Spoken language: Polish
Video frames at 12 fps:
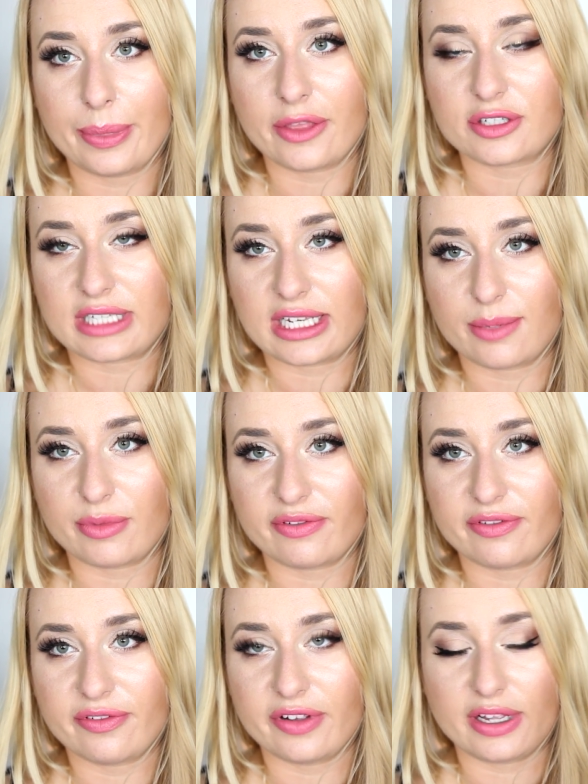dostaniemy
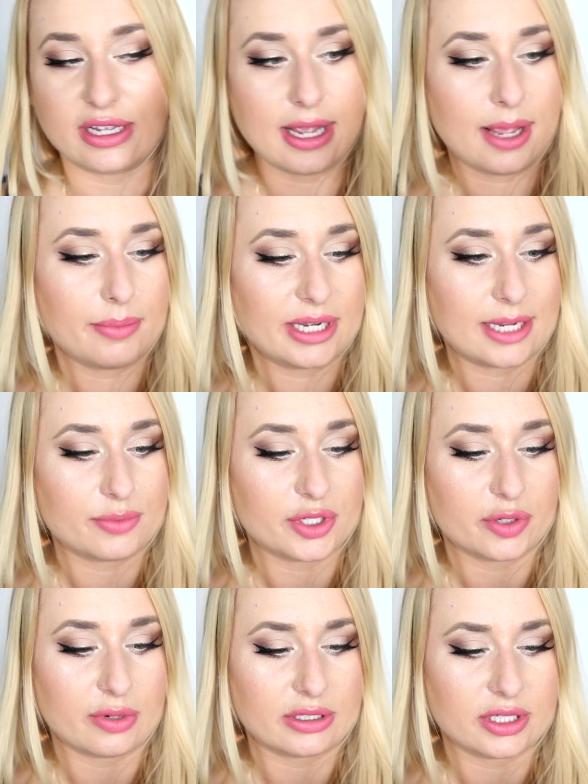w Hebe na
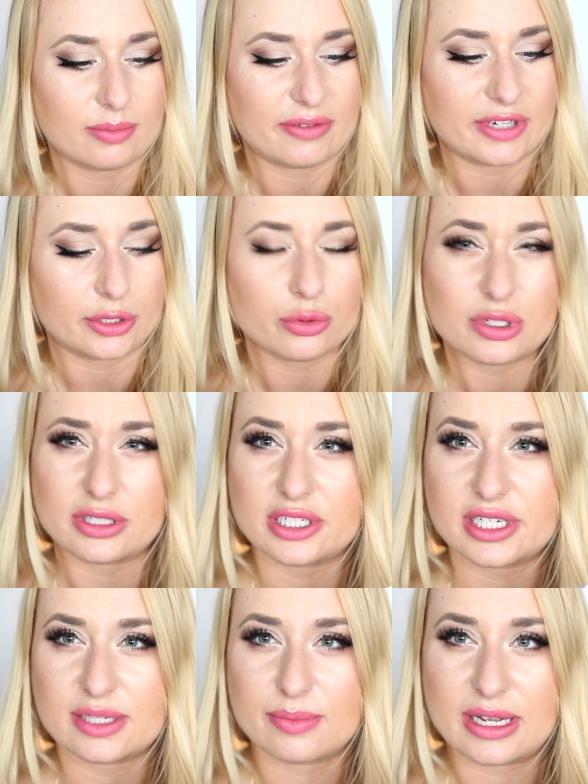przykład, chyba w Naturze
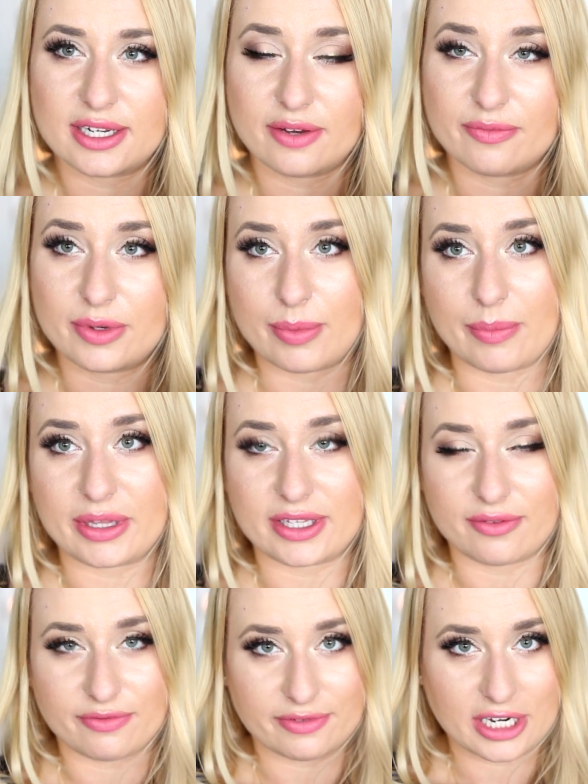też jest Bell, nie, nie
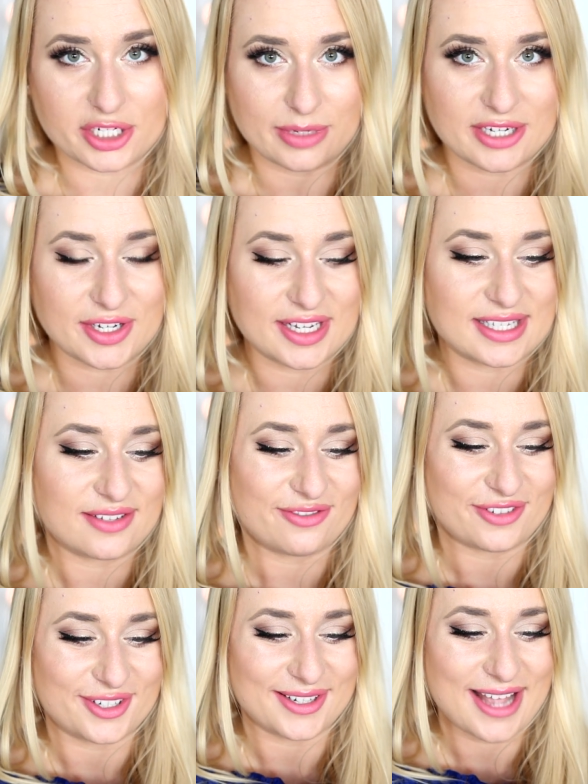pamiętam, w każdym razie jest
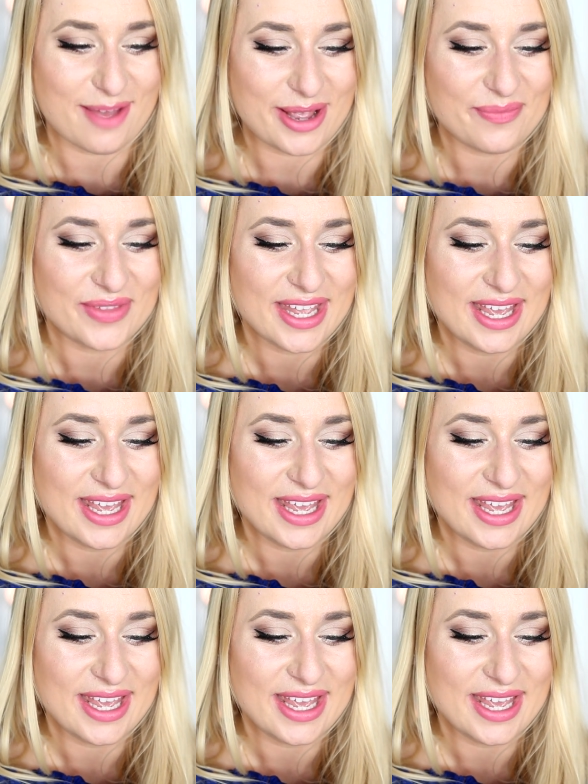w Hebe